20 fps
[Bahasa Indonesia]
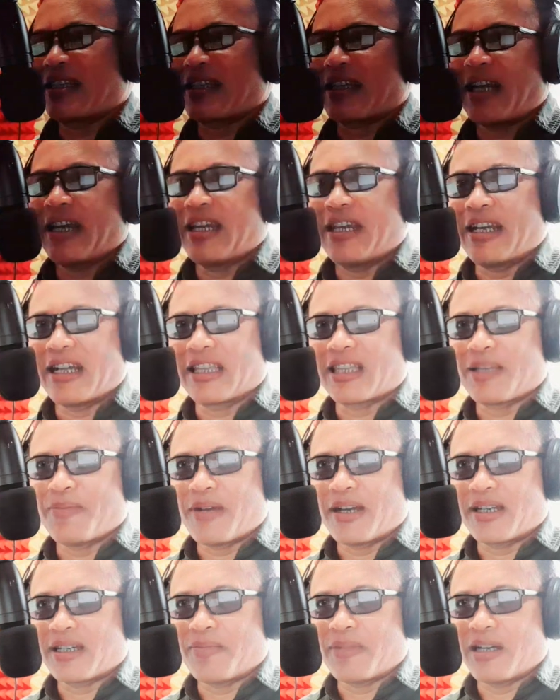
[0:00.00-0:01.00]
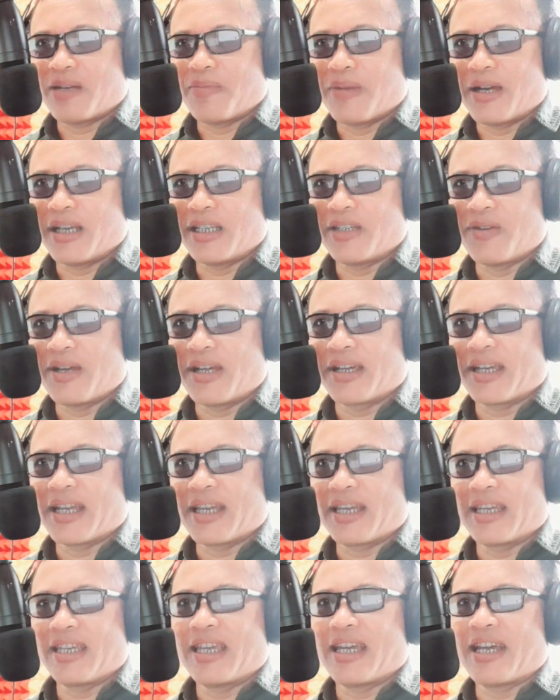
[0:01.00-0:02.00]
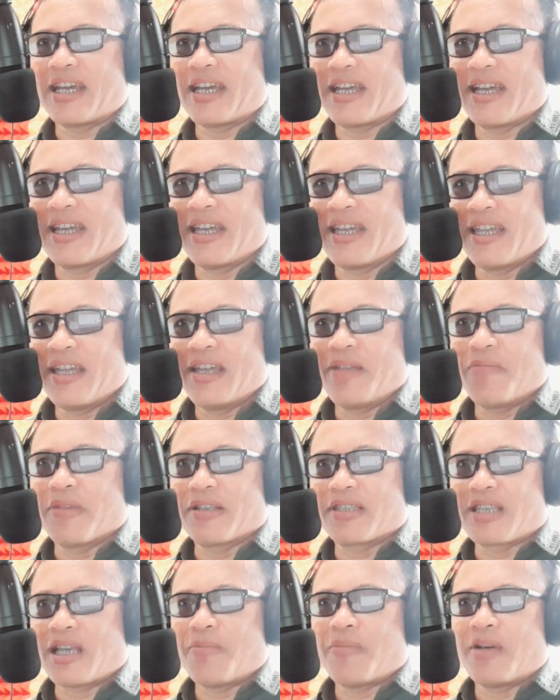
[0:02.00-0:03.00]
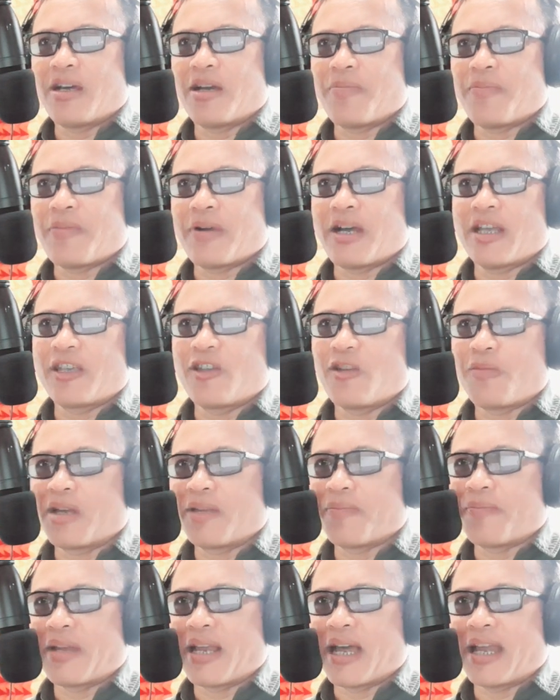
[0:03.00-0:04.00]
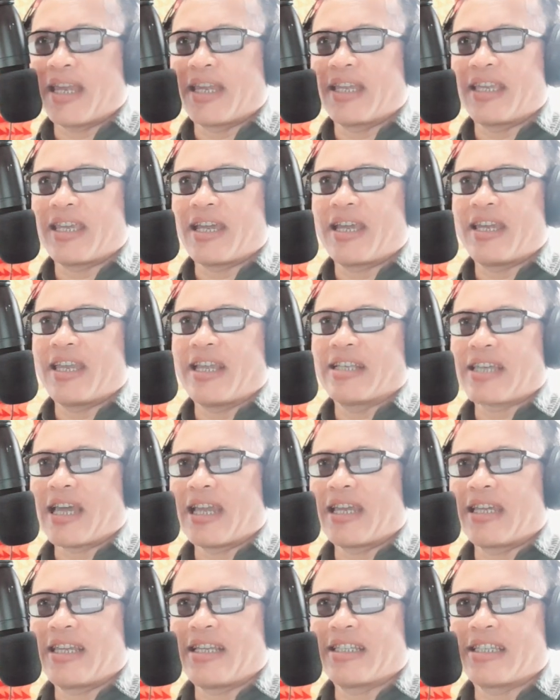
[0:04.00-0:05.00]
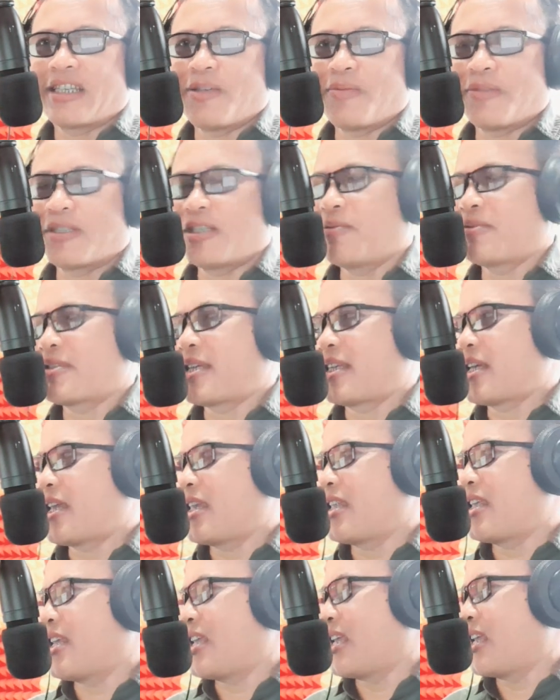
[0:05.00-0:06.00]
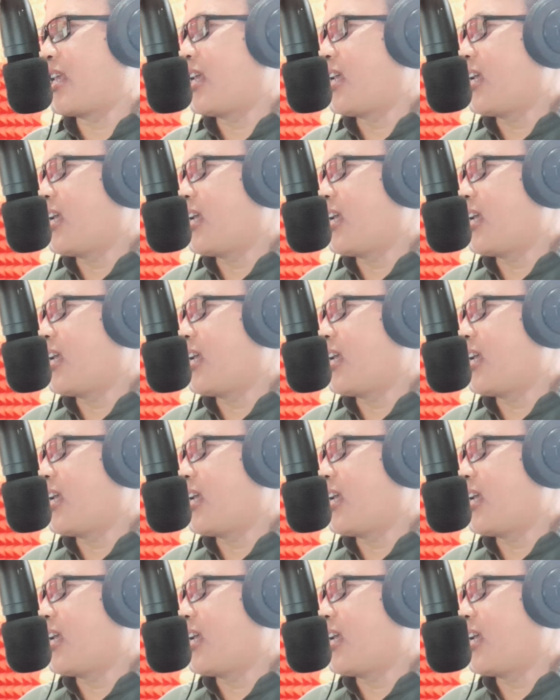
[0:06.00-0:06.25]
sekali dengan teman-teman Banyuwangian ya bersama Pak Nyoman Planetnya ini Santi senyum-senyum saja nih